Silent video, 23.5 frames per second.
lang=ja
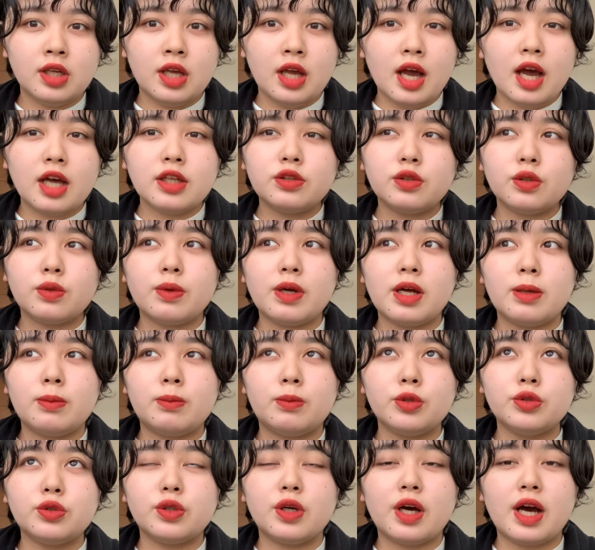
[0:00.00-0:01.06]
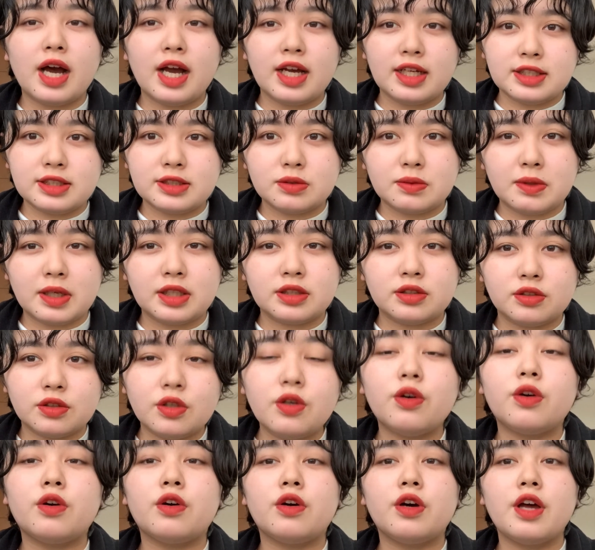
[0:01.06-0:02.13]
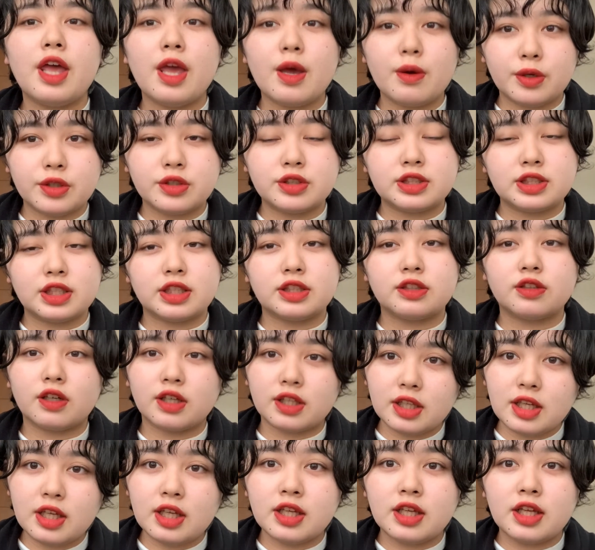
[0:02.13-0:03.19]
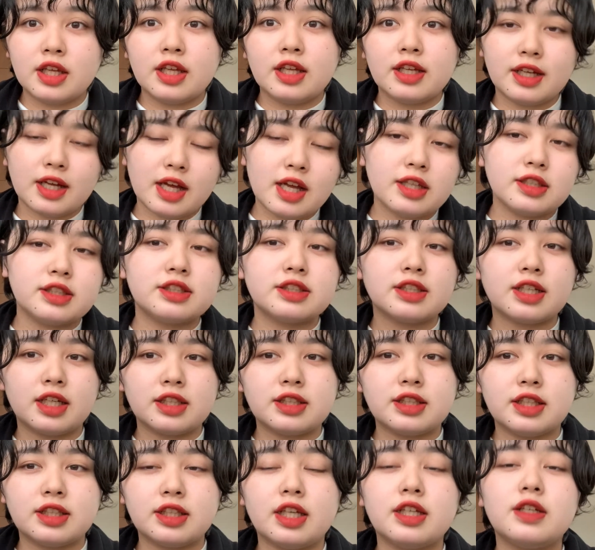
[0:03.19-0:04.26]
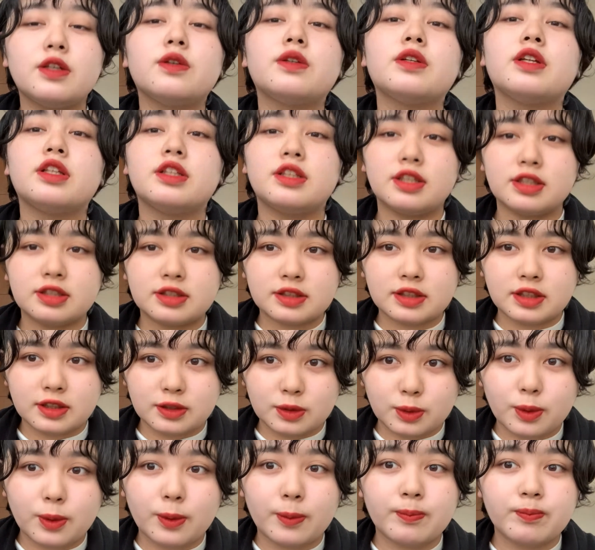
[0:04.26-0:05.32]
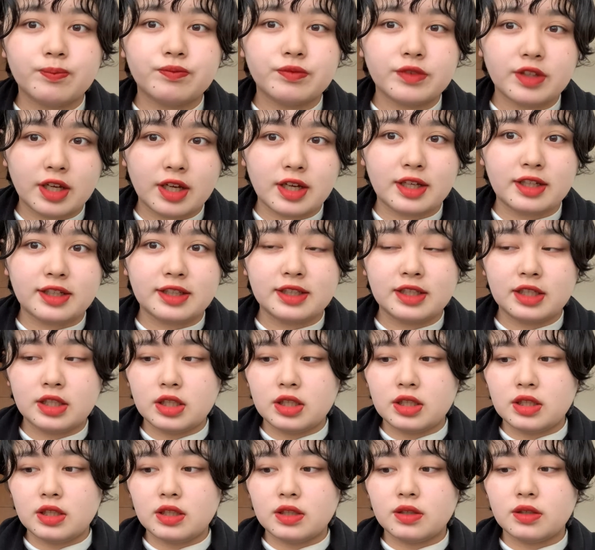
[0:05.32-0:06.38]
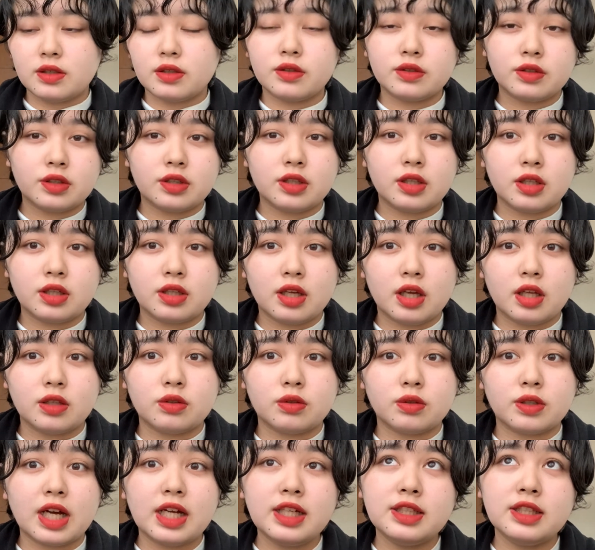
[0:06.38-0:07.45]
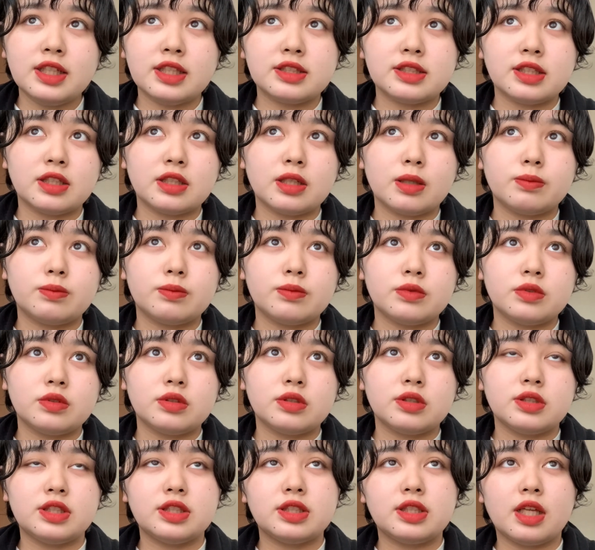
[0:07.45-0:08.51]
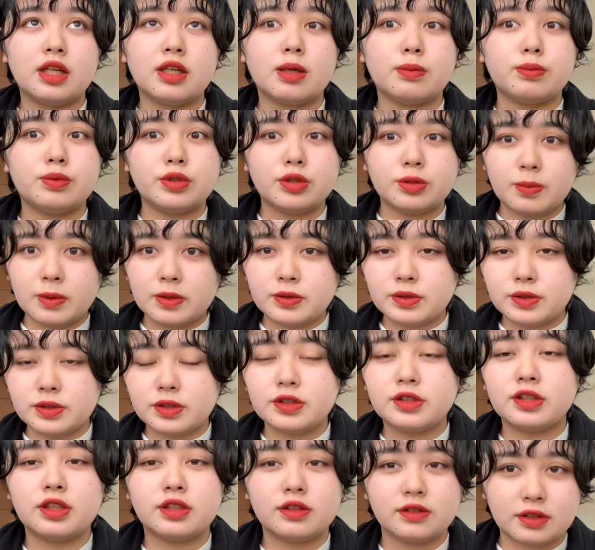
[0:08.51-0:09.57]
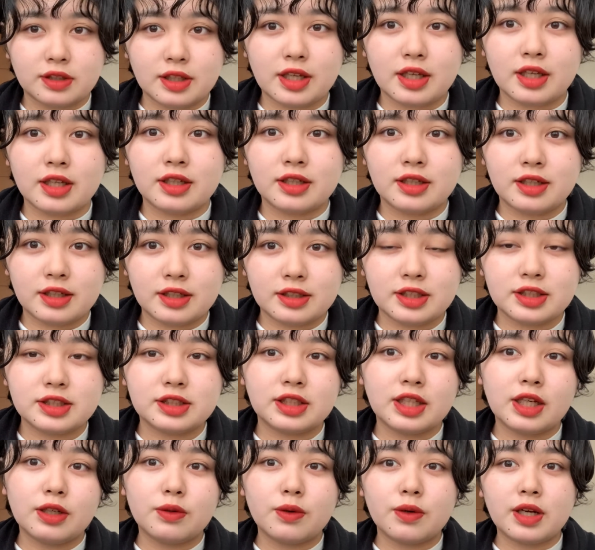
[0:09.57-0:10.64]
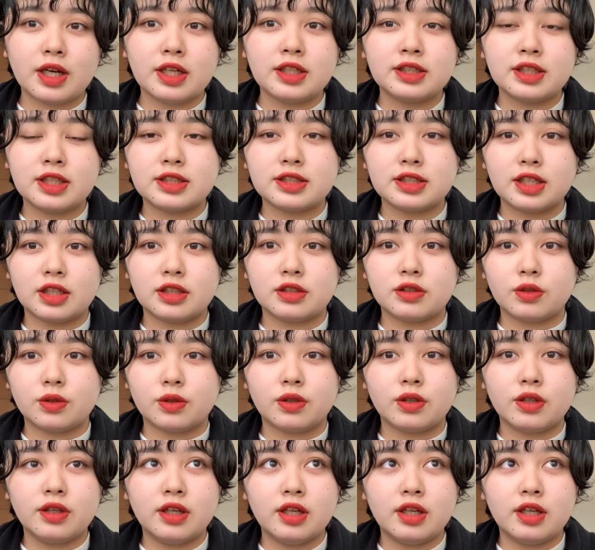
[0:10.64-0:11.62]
あとは元アイズワンのヘオンちゃんとかねが使ってた色なんですけどはい本当にあのカリナちゃんが自体がブルベ冬なので私結構カリナちゃんの